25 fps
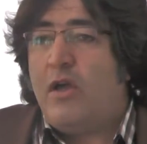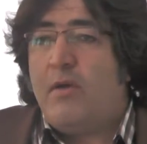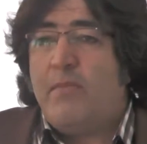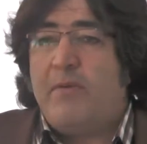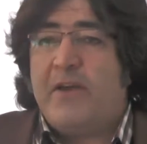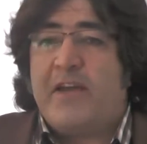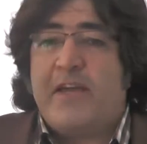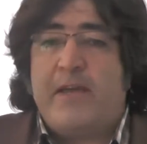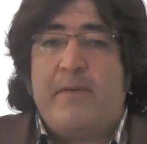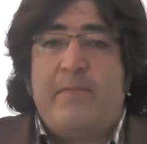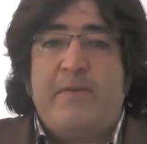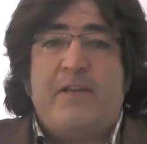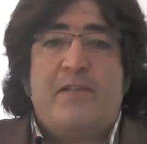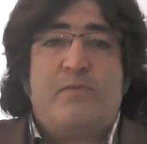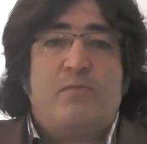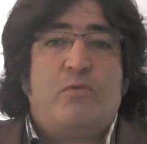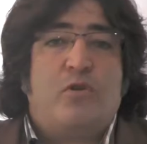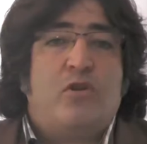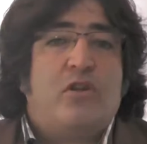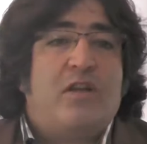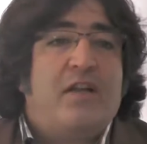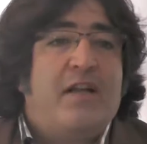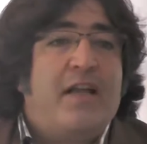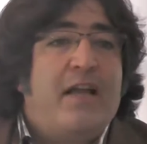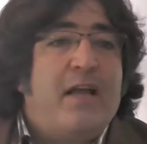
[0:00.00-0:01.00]
Peki biz
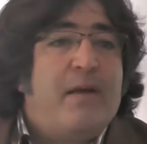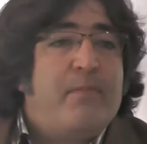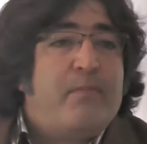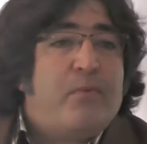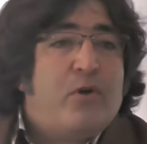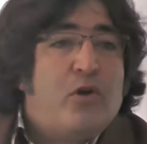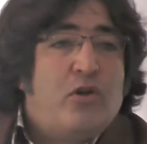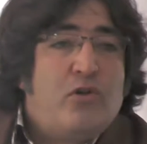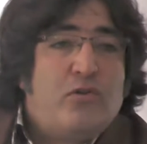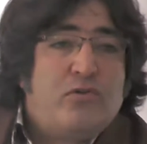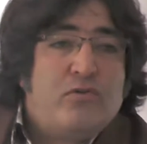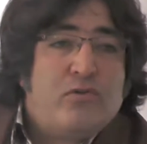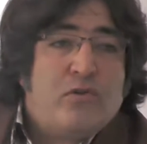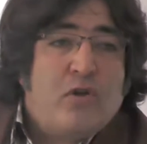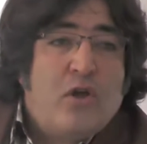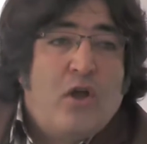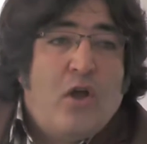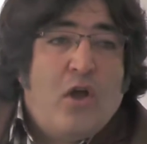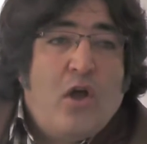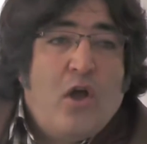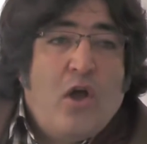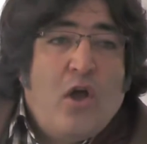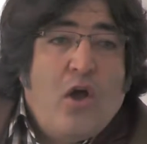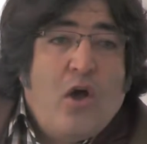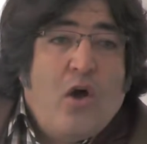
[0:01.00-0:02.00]
burada ne yapıyoruz?
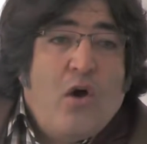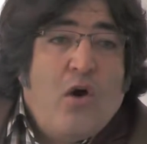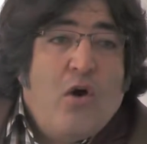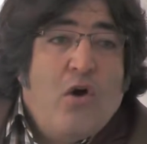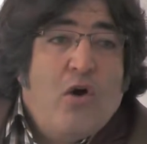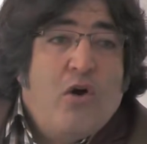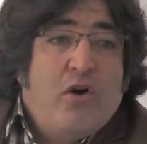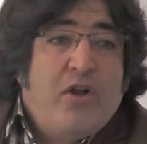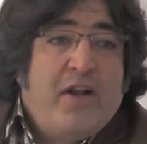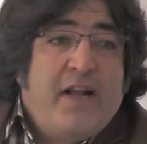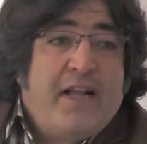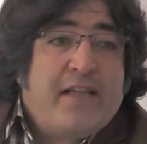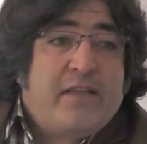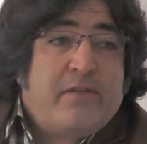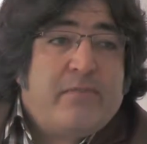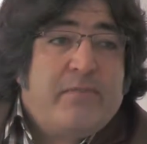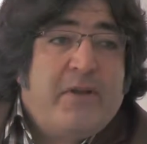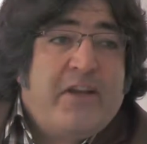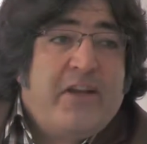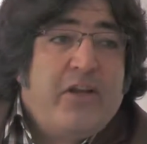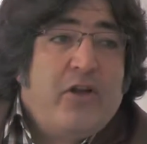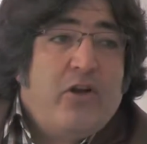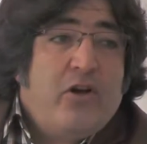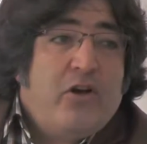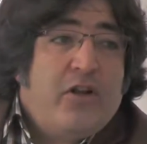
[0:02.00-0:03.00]

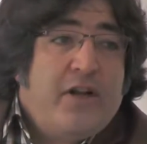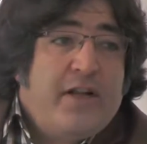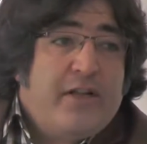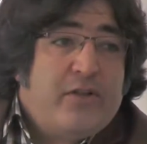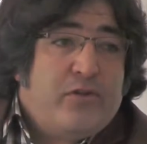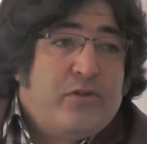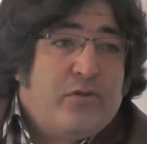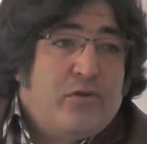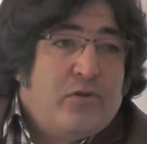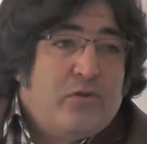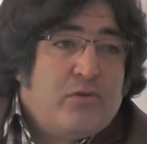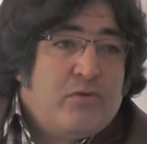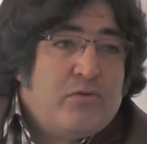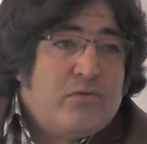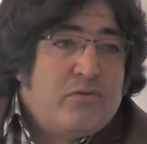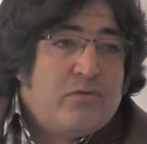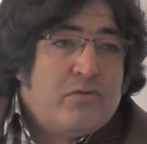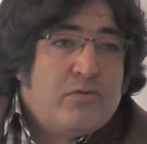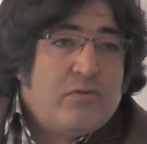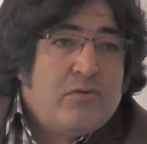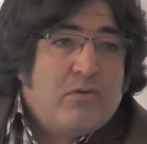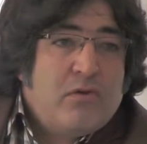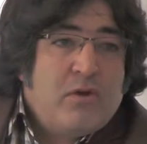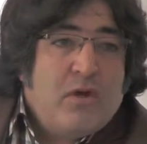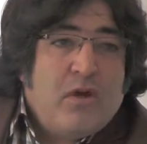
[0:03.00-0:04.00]
Öğretmeyi öğretiyoruz.
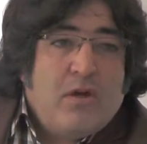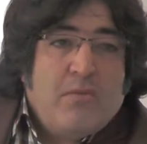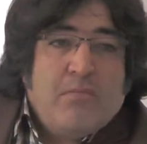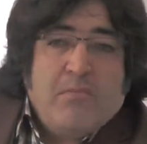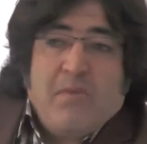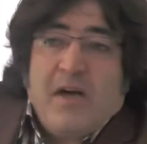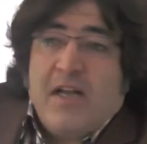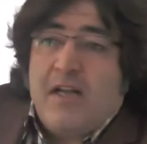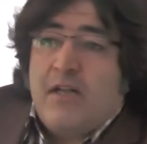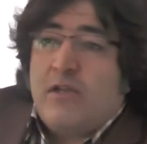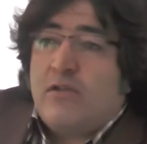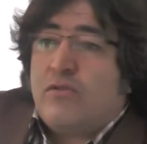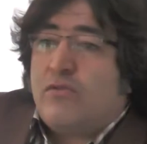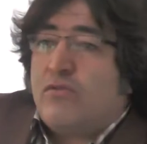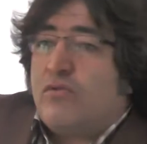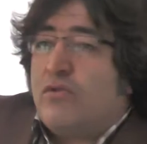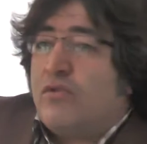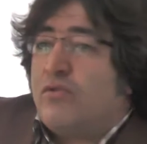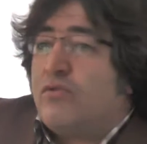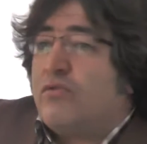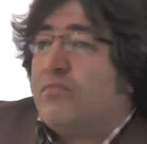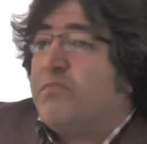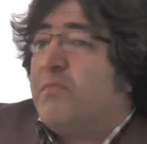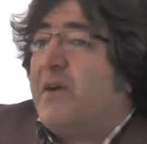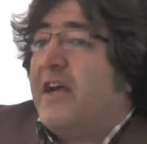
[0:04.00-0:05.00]
Balık
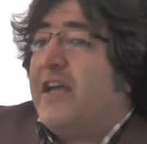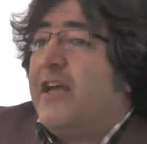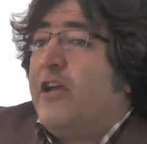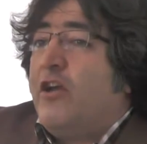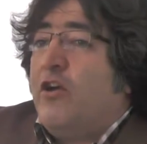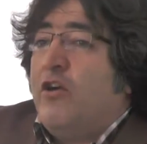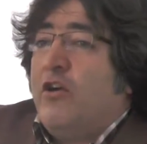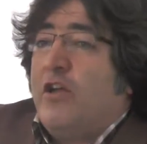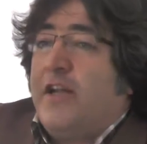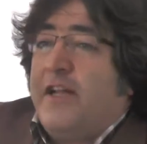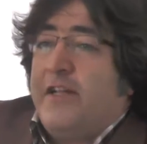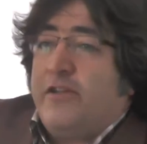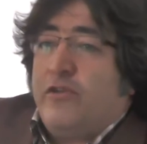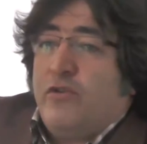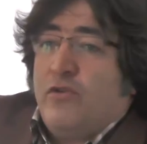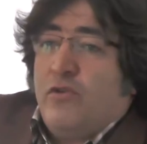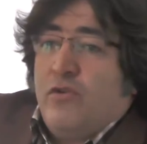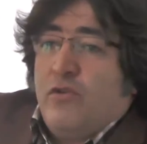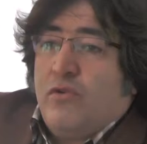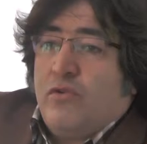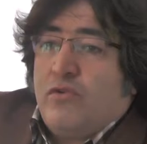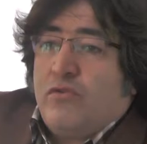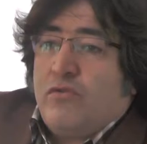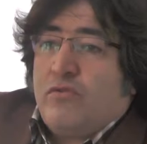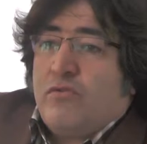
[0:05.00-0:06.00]
tutmayı
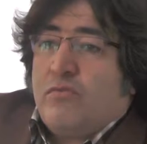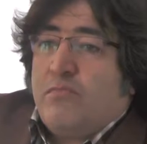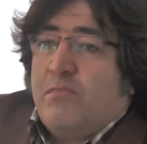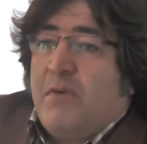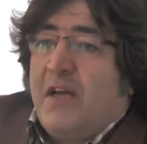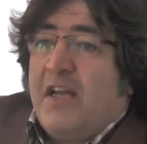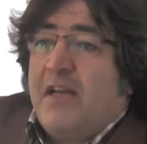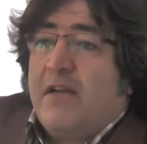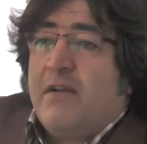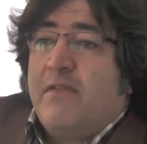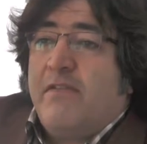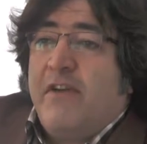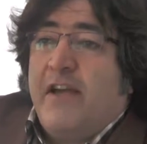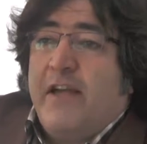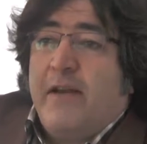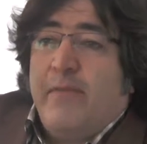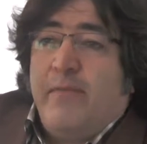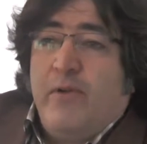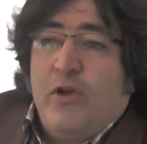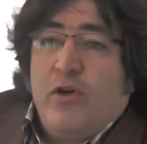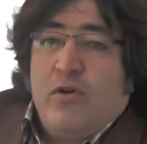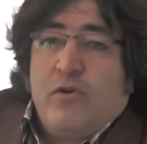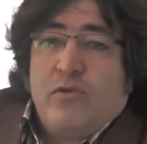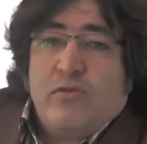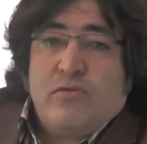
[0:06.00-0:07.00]
öğretiyoruz. Balık
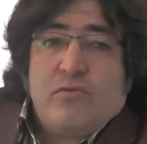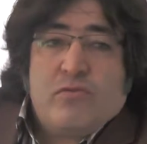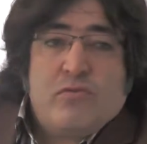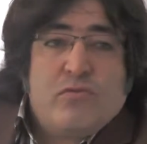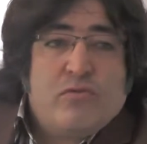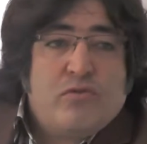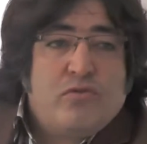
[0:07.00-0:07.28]
vermiyoruz.